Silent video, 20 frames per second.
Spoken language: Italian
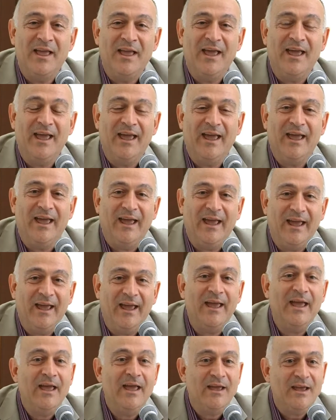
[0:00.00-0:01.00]

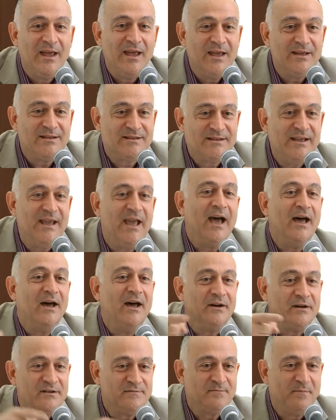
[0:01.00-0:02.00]
eh, eh, sia
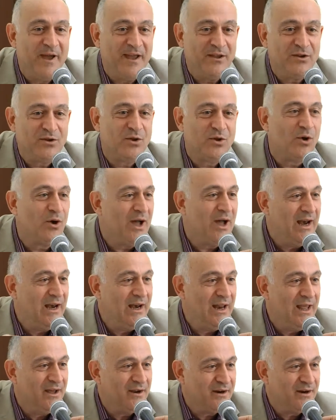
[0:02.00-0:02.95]
rispetto alle